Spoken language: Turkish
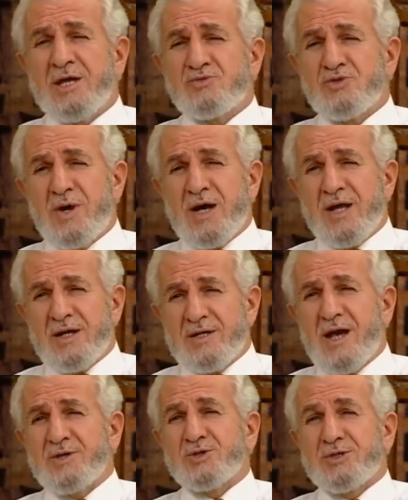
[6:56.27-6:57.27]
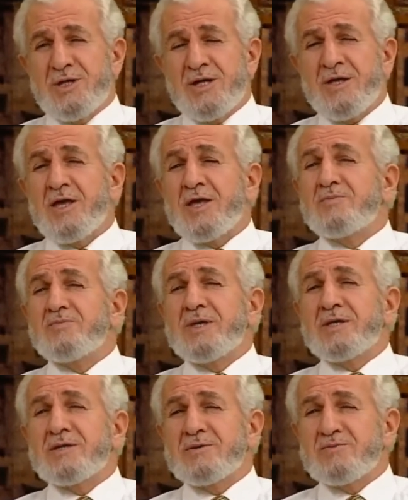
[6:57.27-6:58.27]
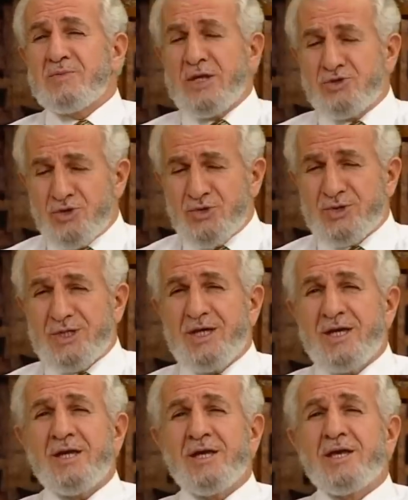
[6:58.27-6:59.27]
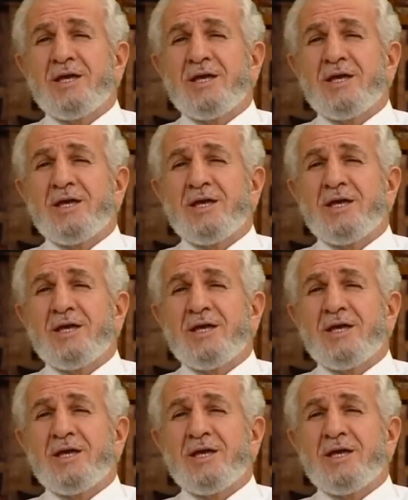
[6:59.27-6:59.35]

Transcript: mübarek naaşını bir mecusi,